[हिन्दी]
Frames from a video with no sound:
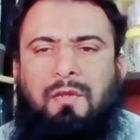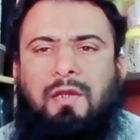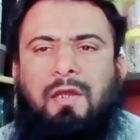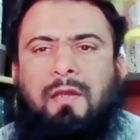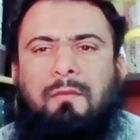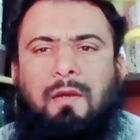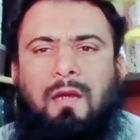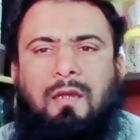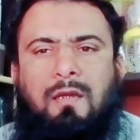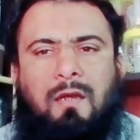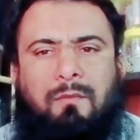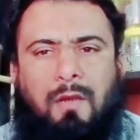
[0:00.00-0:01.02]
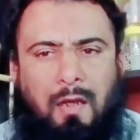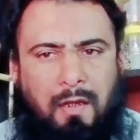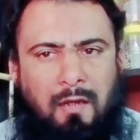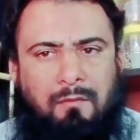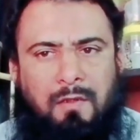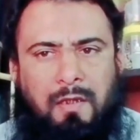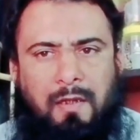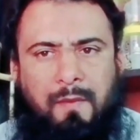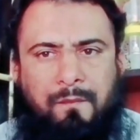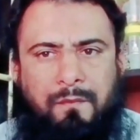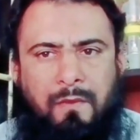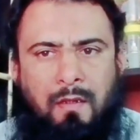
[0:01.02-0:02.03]
पीने के बाद आप आराम करें
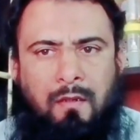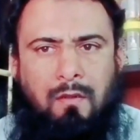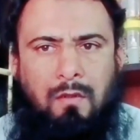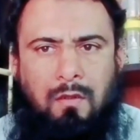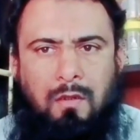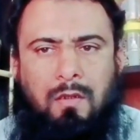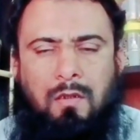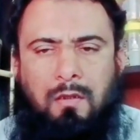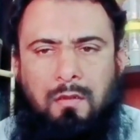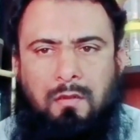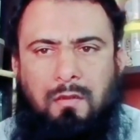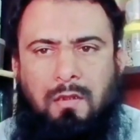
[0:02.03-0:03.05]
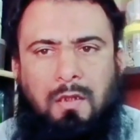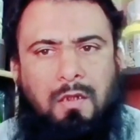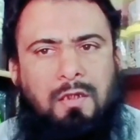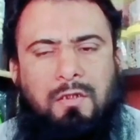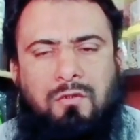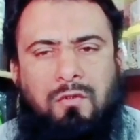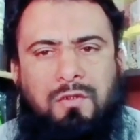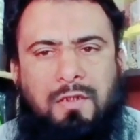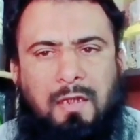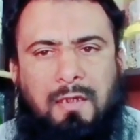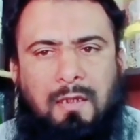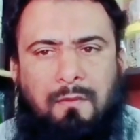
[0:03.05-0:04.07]
और इसको
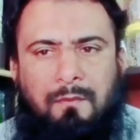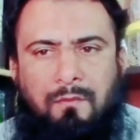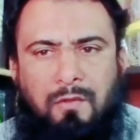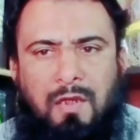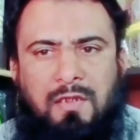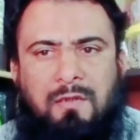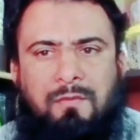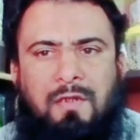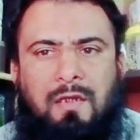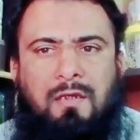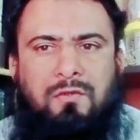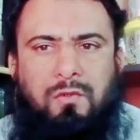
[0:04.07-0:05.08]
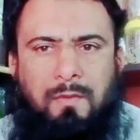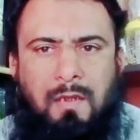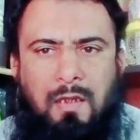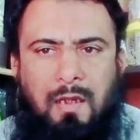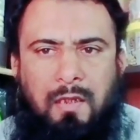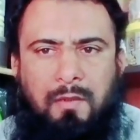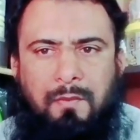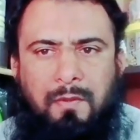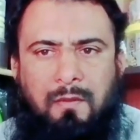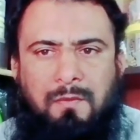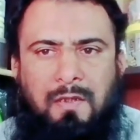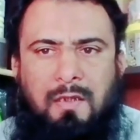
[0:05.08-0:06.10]
ज़्यादा मुनासिब ये है कि सुबह खाली
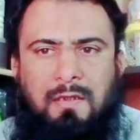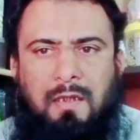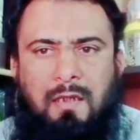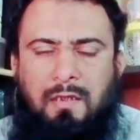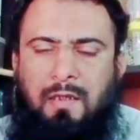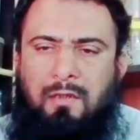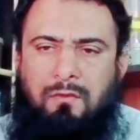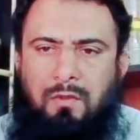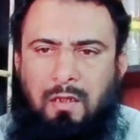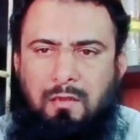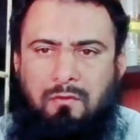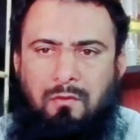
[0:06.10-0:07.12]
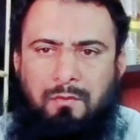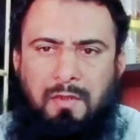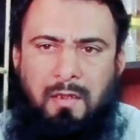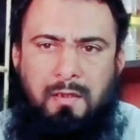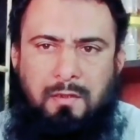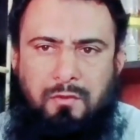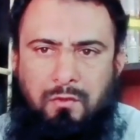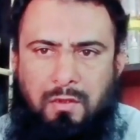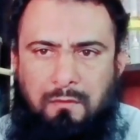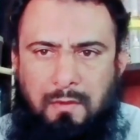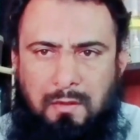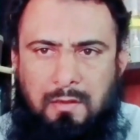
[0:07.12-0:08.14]
पेट पिया जाए या तो रात को पिया जाए
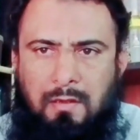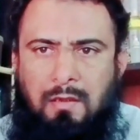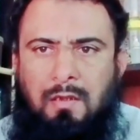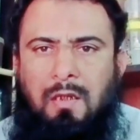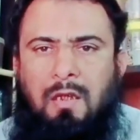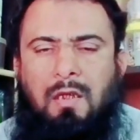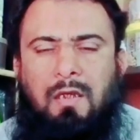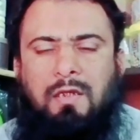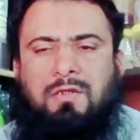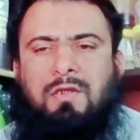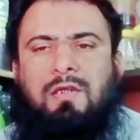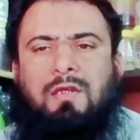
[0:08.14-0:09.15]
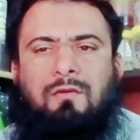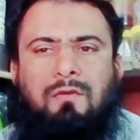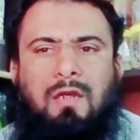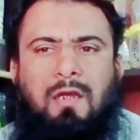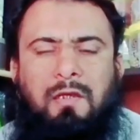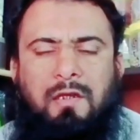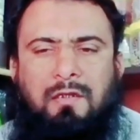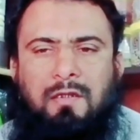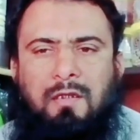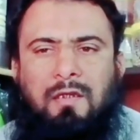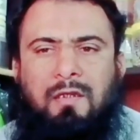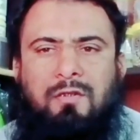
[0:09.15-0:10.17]
सोते वक्त इससे ये होगा कि
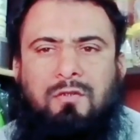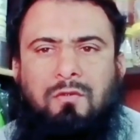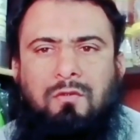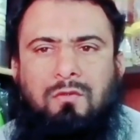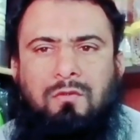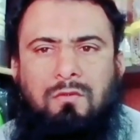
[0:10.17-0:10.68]
अंदर की जो